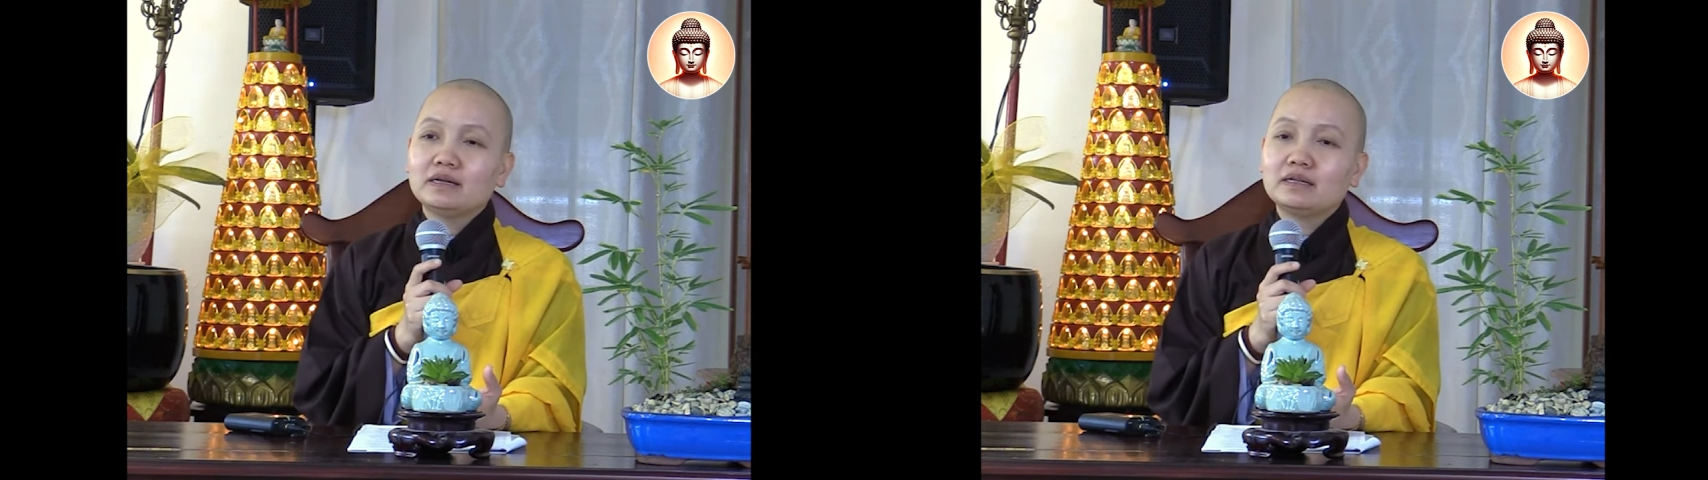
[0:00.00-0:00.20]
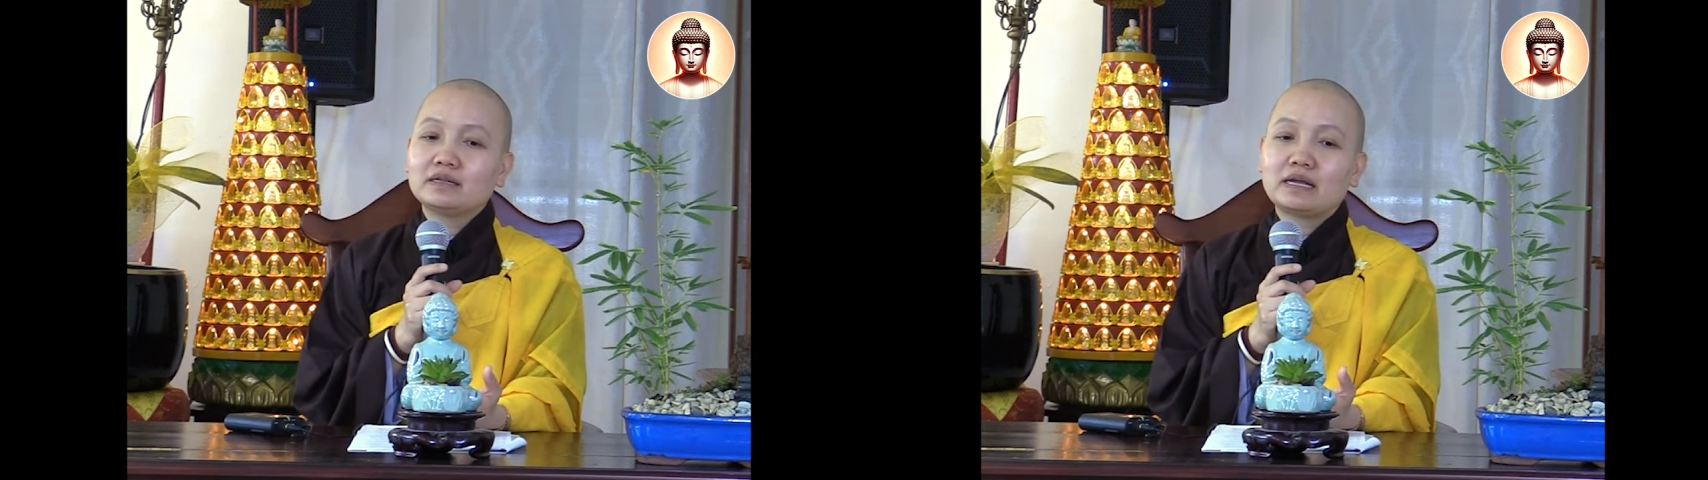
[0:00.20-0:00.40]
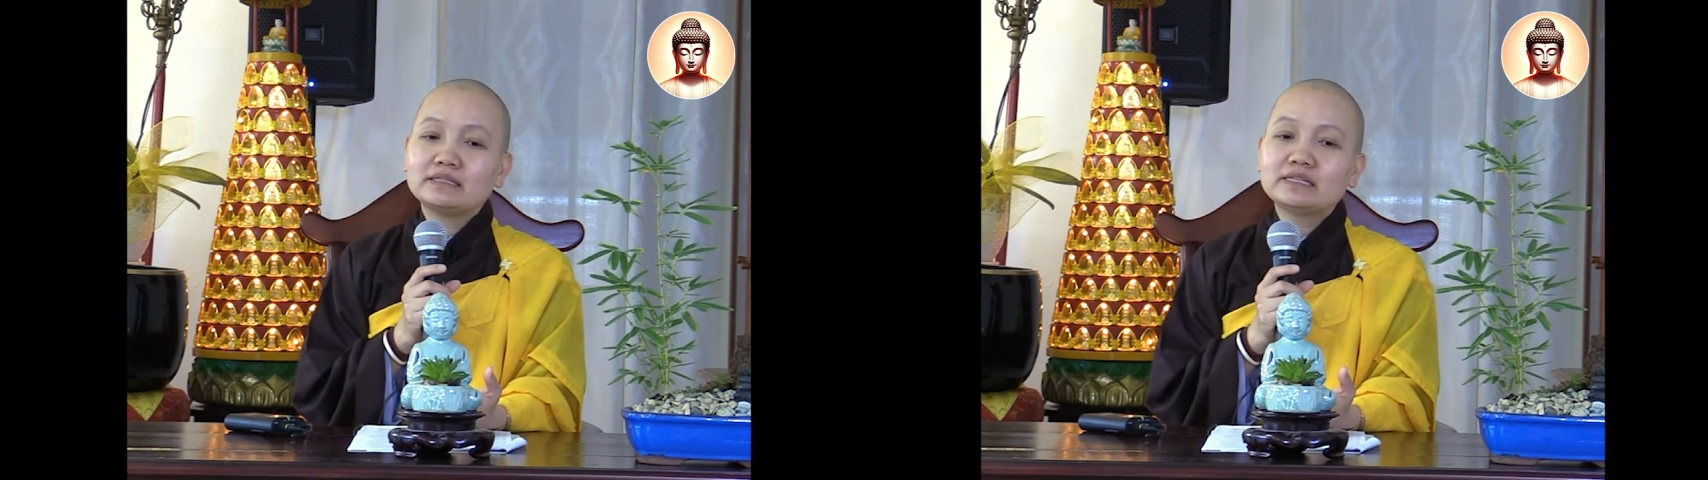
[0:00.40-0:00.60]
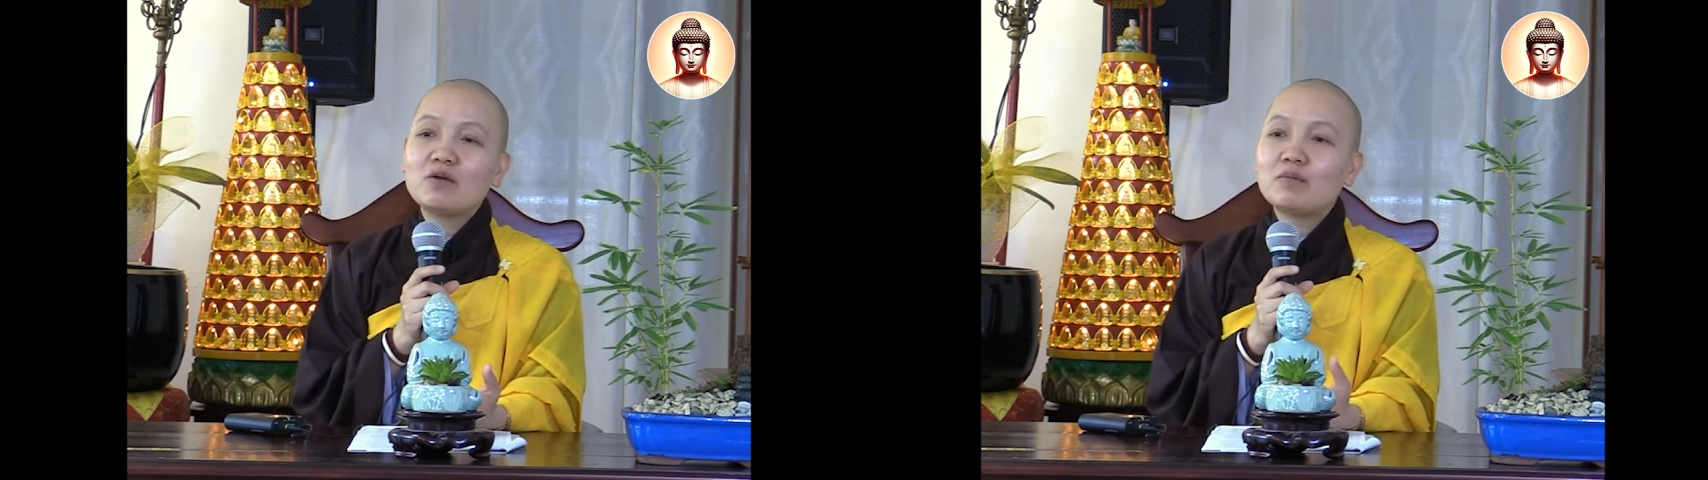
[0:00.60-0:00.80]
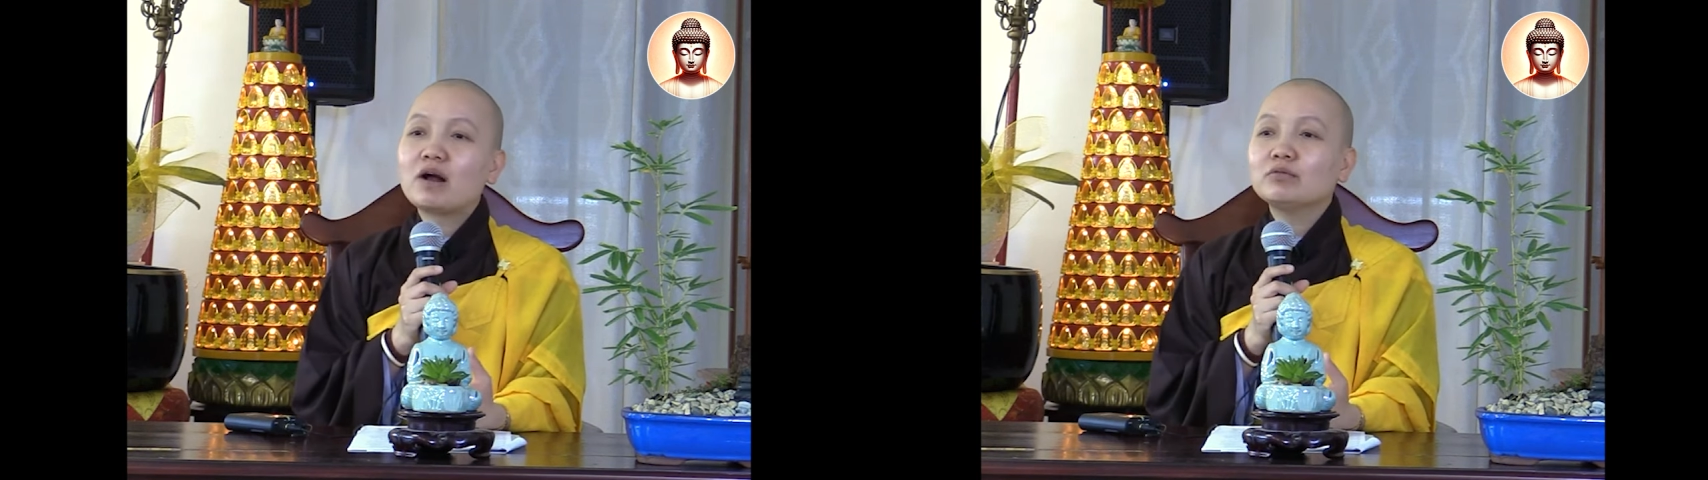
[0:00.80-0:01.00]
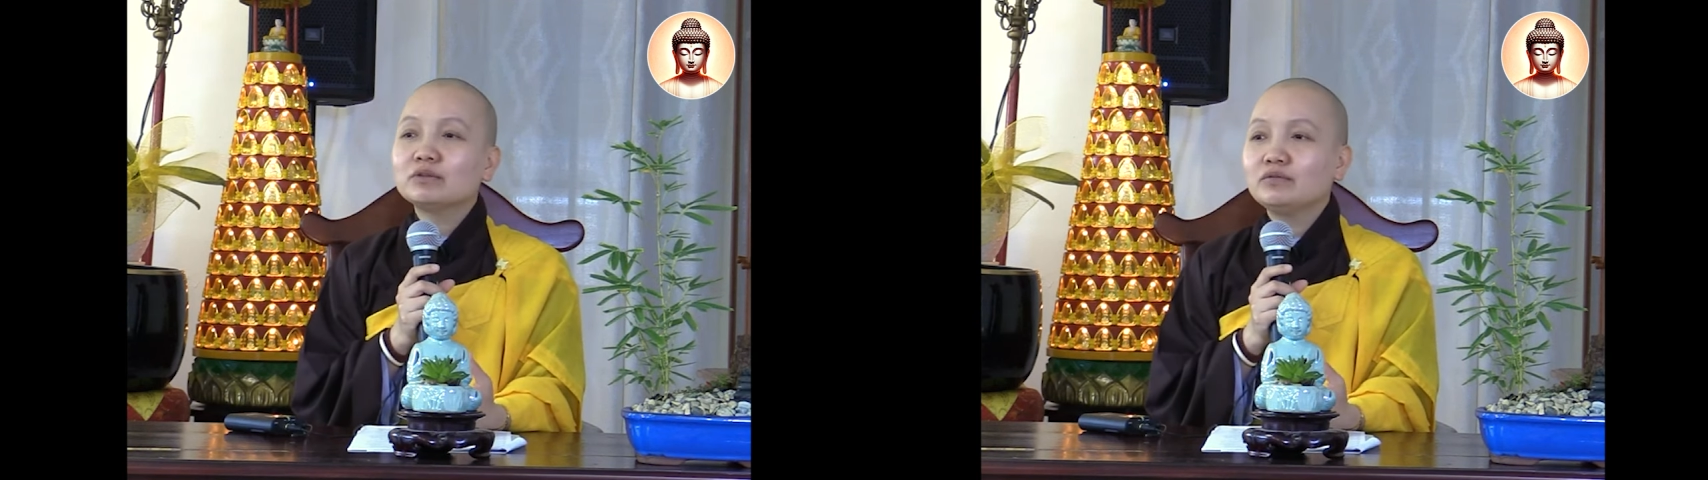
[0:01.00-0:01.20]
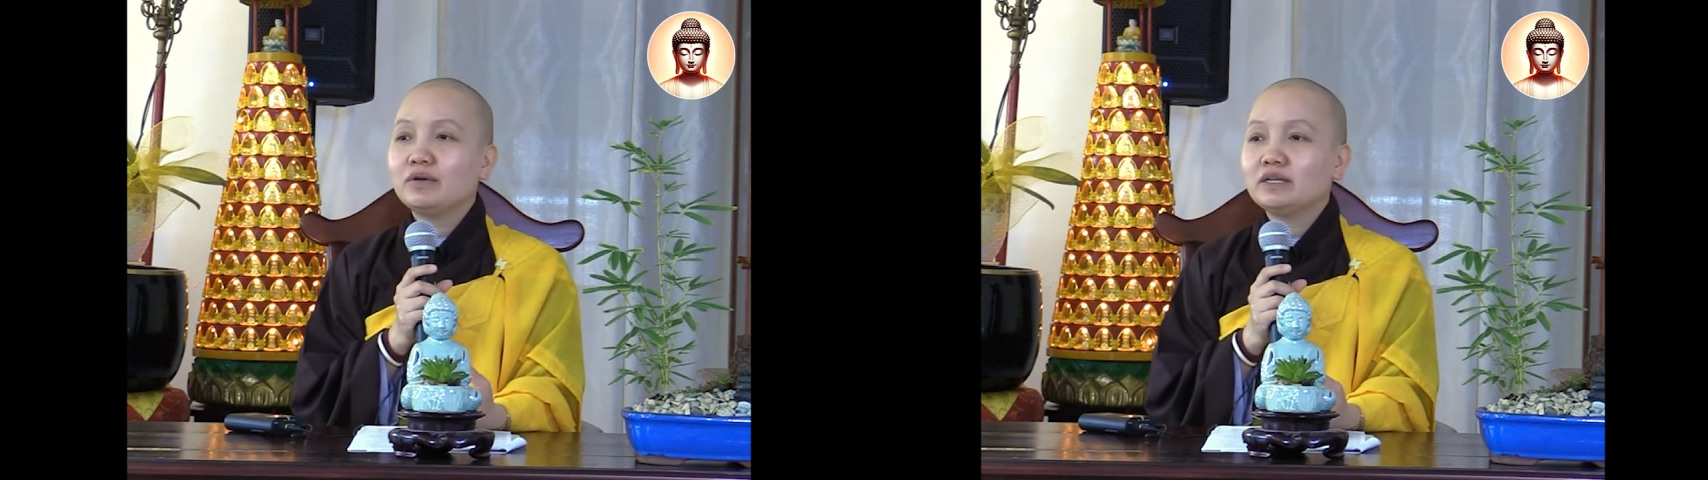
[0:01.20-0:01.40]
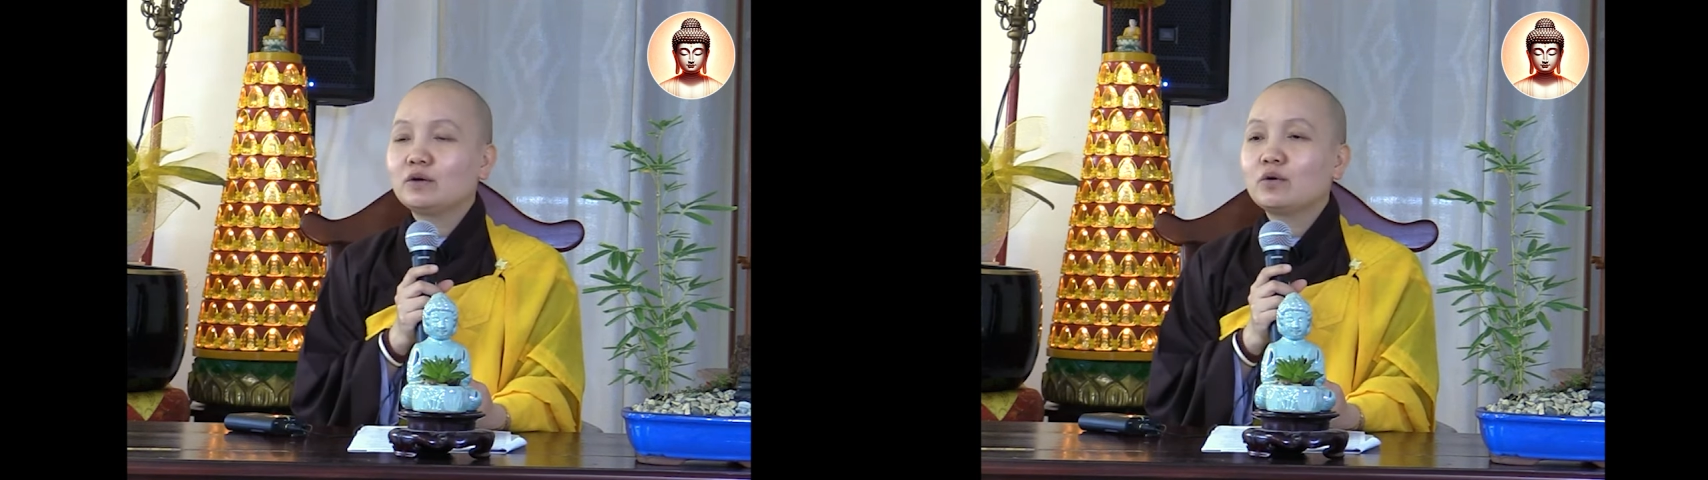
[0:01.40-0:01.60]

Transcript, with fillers: là tại sao mà khóc như vậy.